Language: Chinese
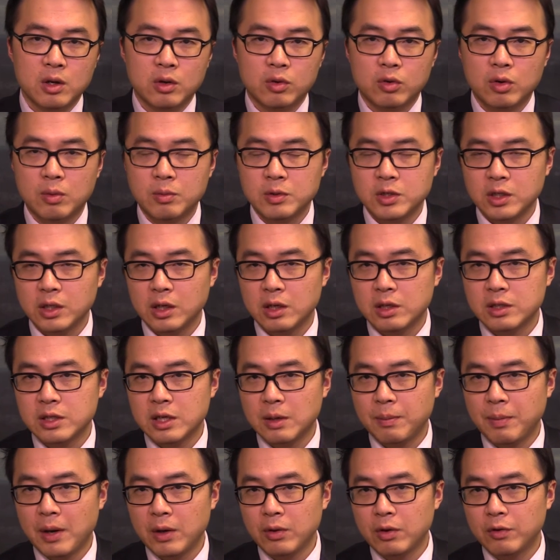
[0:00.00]
我们知道，在
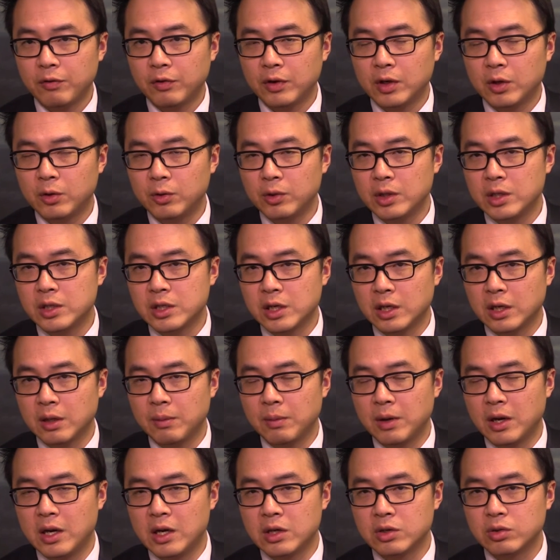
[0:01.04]
八月份的会议上呢，
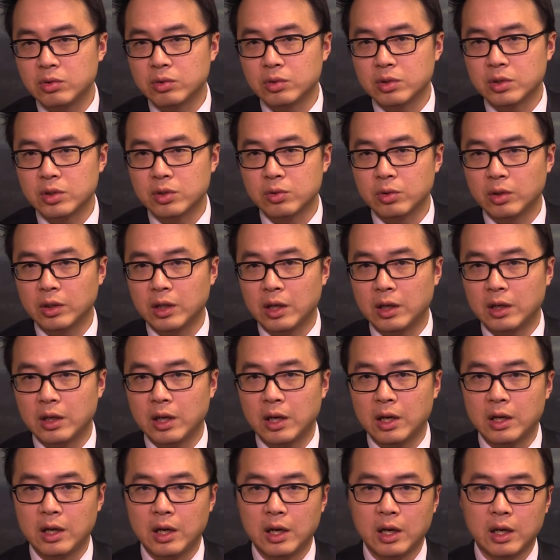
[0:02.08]
美联储是说到
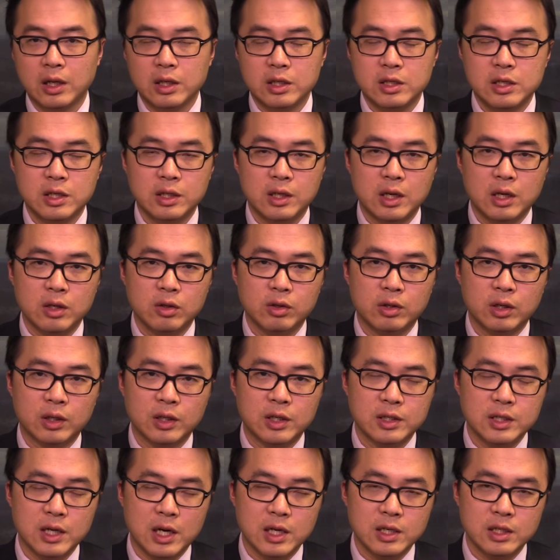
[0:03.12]
呢，啊，今年有可
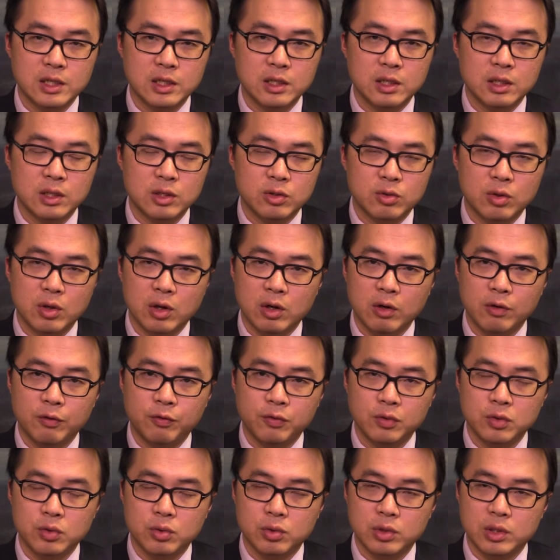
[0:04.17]
能加息。随后，
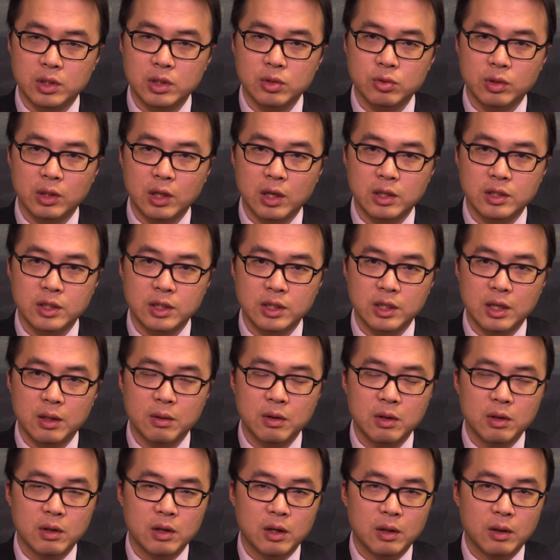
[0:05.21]
副主席说到，今年
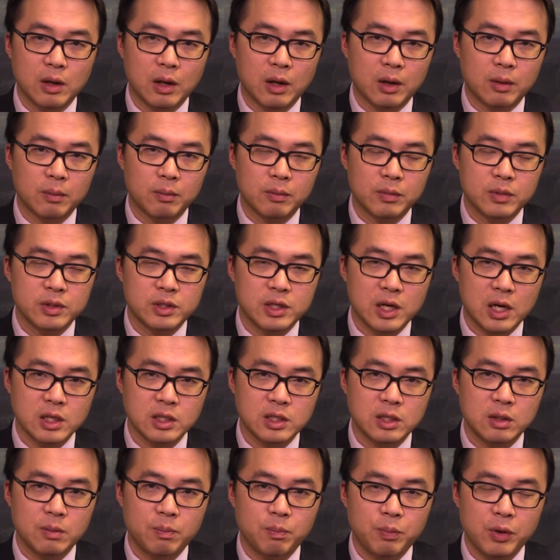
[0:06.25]
啊，加
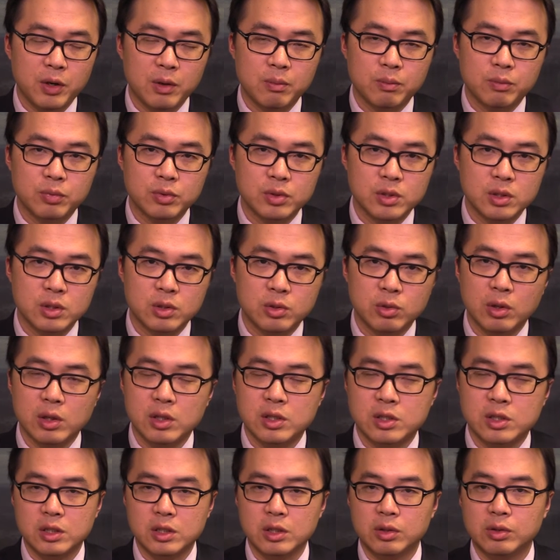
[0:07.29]
息并不是说
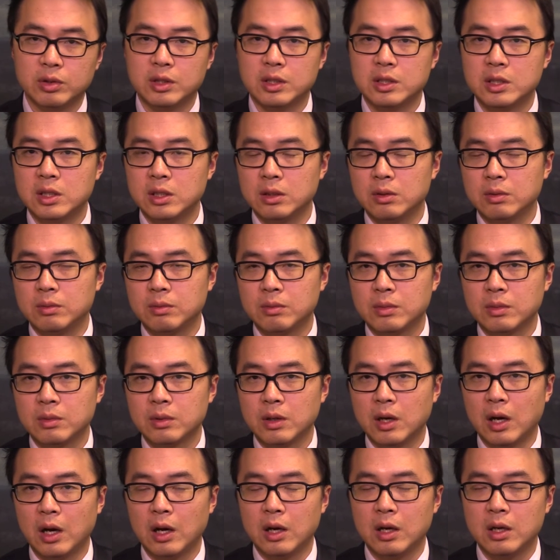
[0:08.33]
有一次
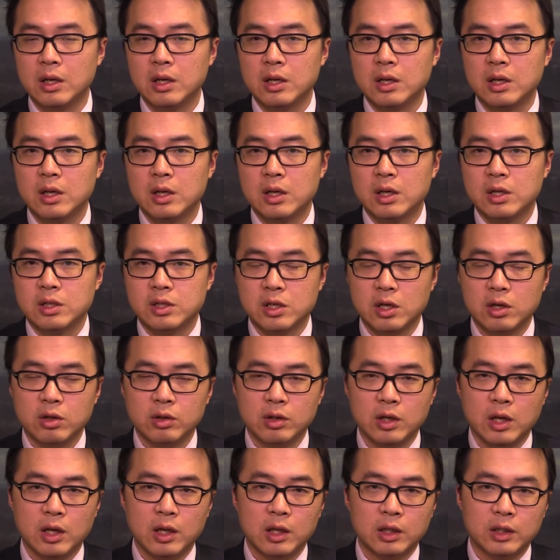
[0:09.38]
啊。之后
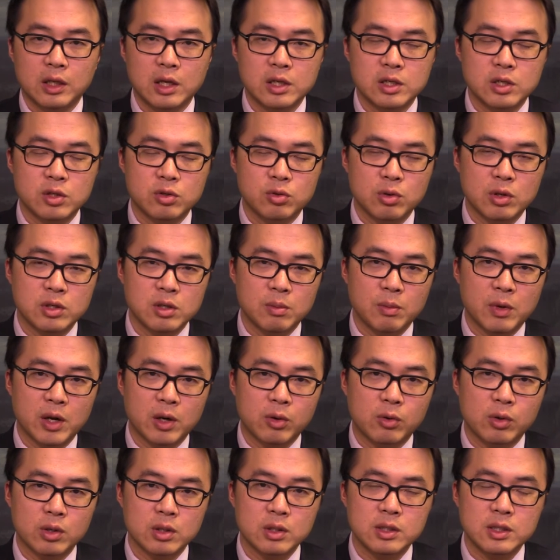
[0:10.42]
呢，但是随着美
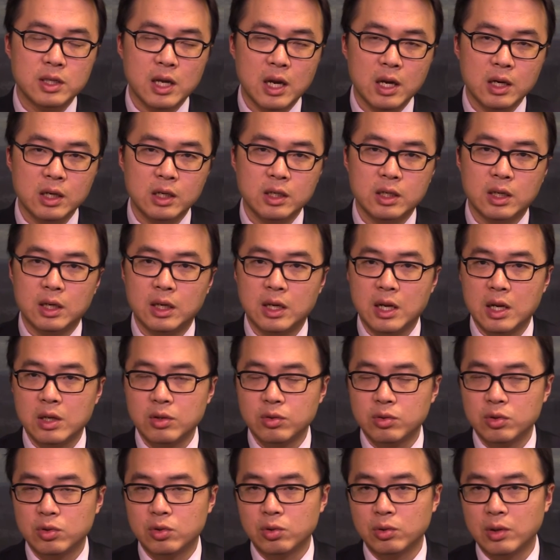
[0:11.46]
国三个连
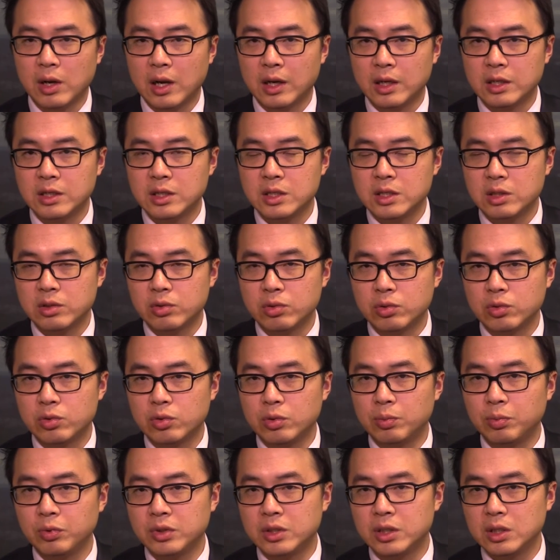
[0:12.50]
续出来的经济数据
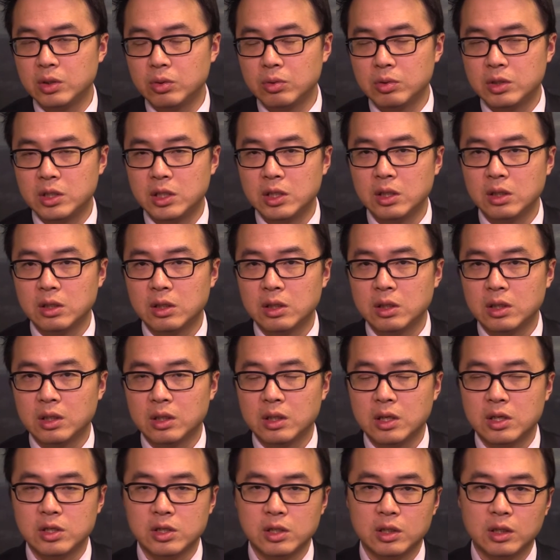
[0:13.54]
不及预期，
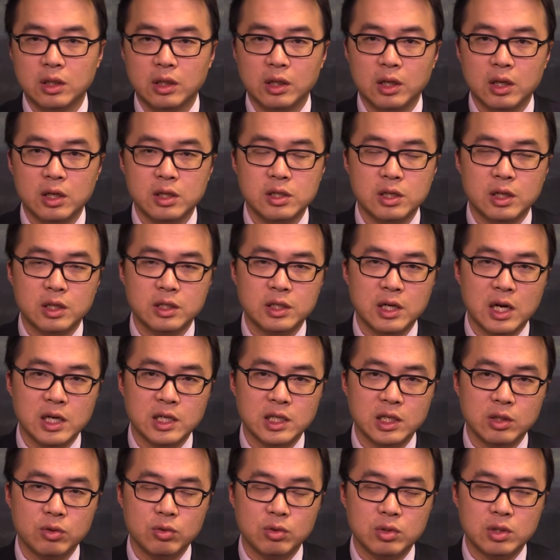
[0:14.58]
使得呢这个加
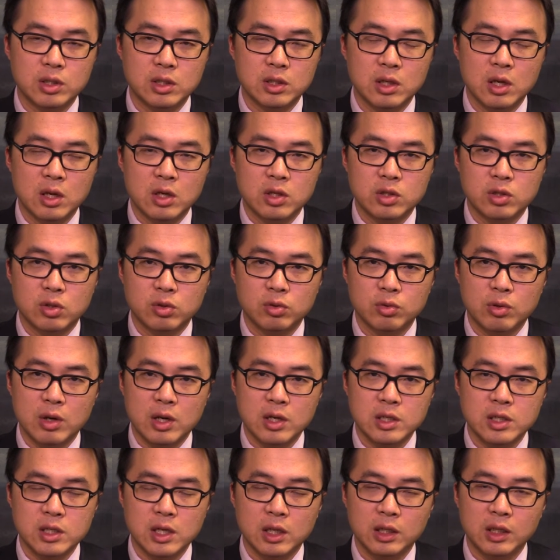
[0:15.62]
息的预期从
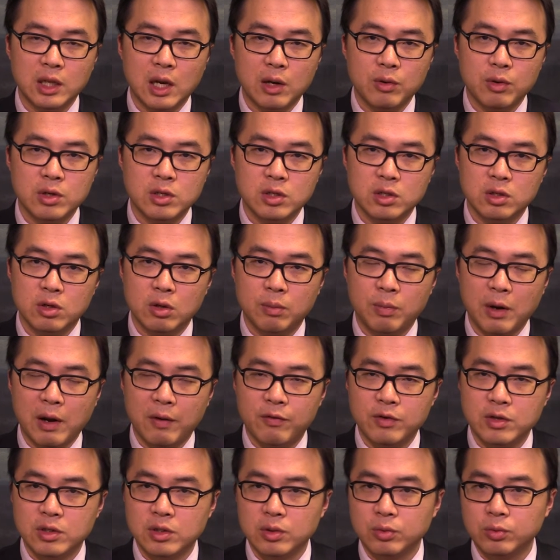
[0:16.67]
原先大约是有百
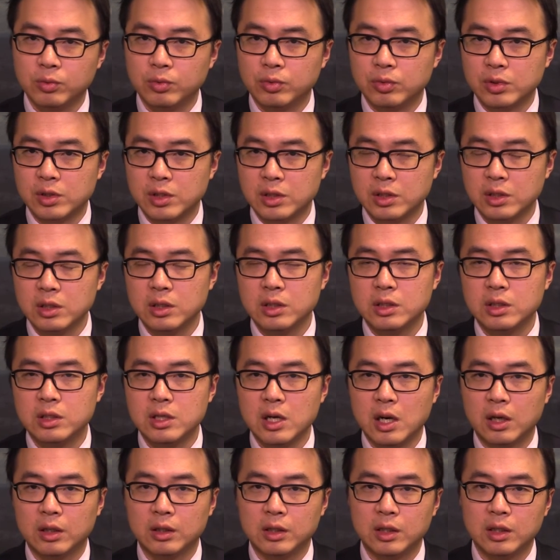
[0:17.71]
分之五十
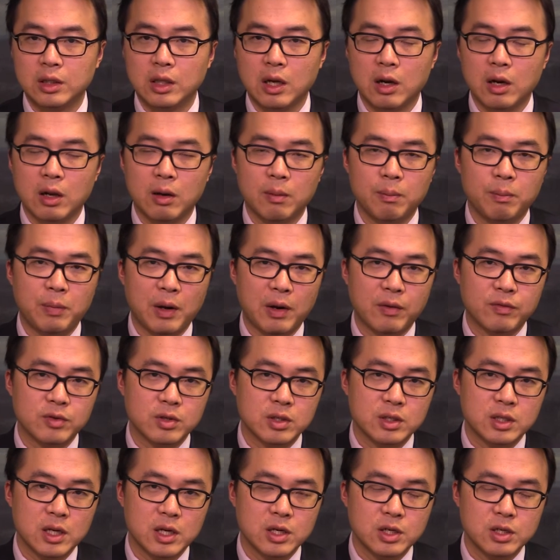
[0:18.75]
降低到了百分
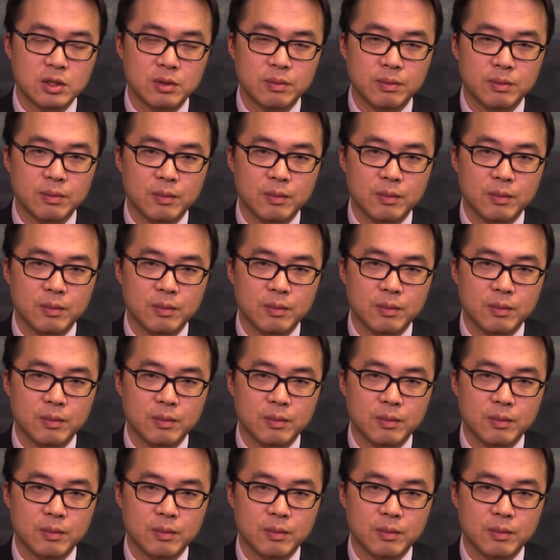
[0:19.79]
之三十。